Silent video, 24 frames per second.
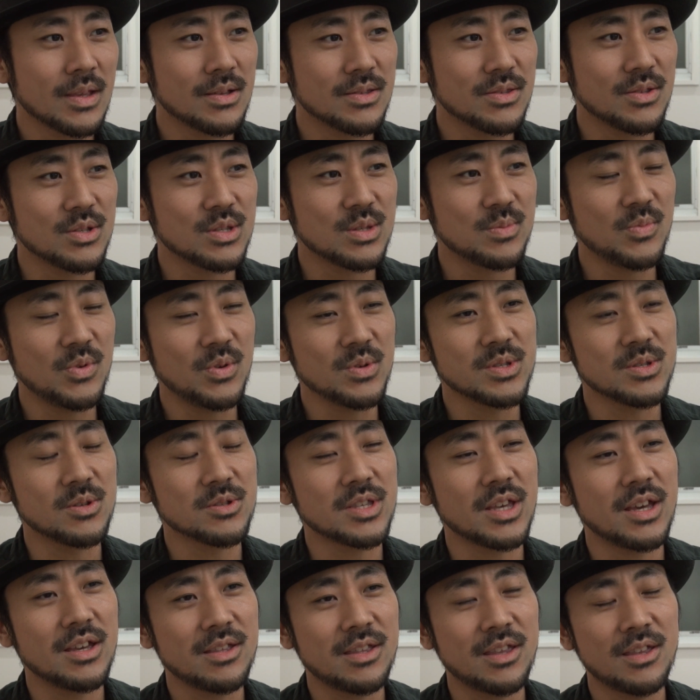そのスポーツの
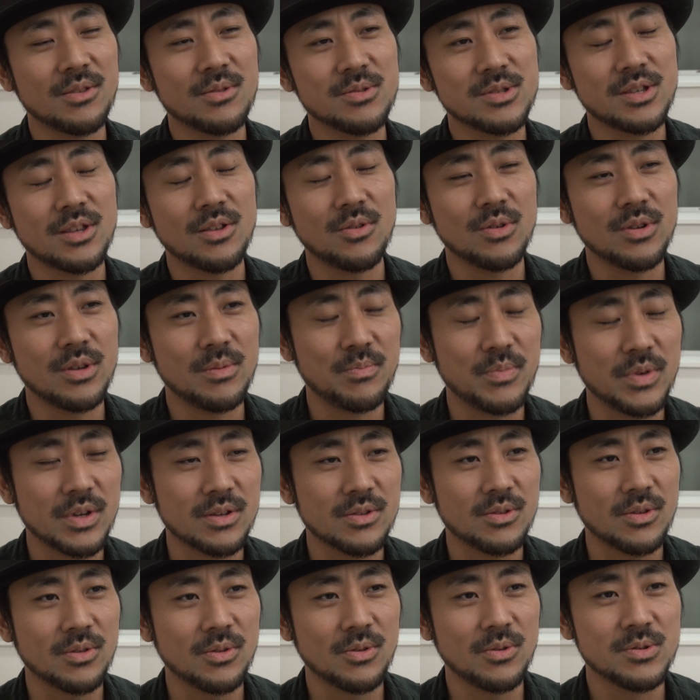祭典としての
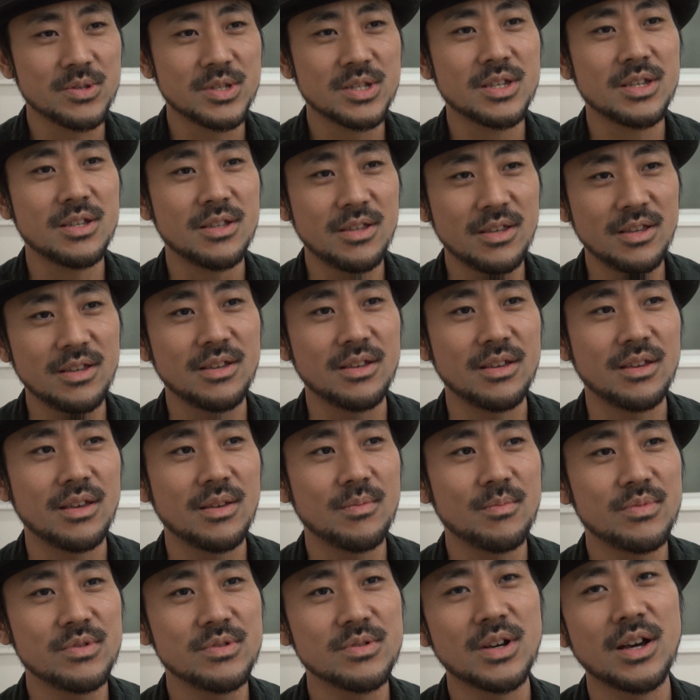オリンピックと同時期に
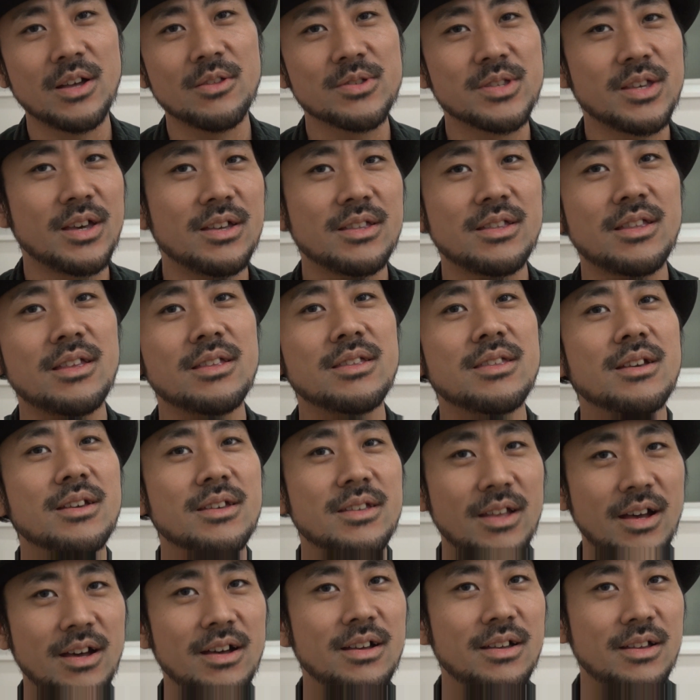文化の祭典
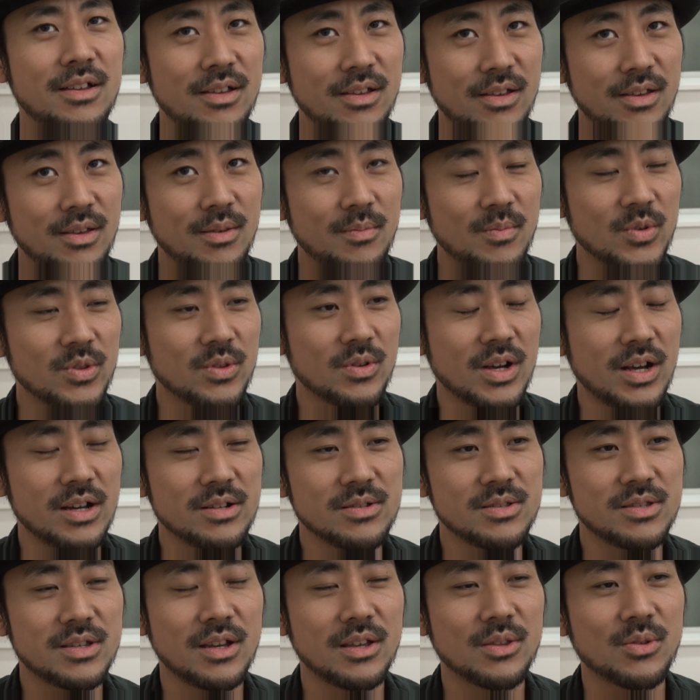的なもっと
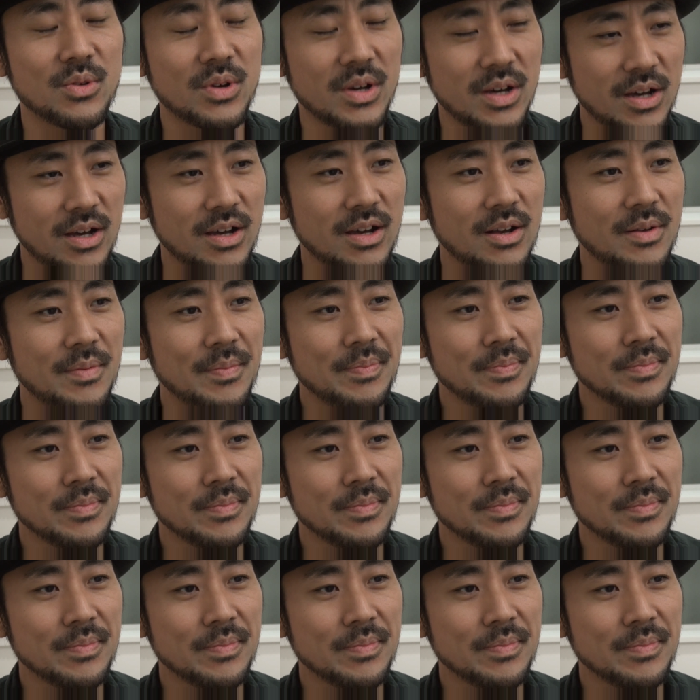カルチャーとか